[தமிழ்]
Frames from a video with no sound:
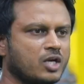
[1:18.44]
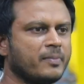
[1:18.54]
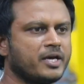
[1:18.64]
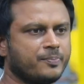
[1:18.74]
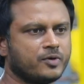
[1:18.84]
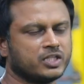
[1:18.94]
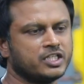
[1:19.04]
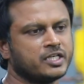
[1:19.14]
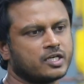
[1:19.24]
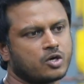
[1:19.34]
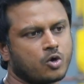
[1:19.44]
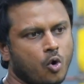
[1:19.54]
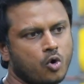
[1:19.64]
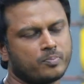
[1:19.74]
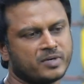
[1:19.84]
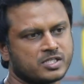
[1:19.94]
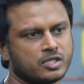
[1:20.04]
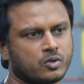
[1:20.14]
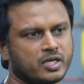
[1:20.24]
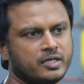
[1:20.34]
ஸோ நம்ம இப்போ வந்து கோர்
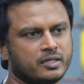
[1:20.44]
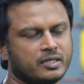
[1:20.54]
மசிலோட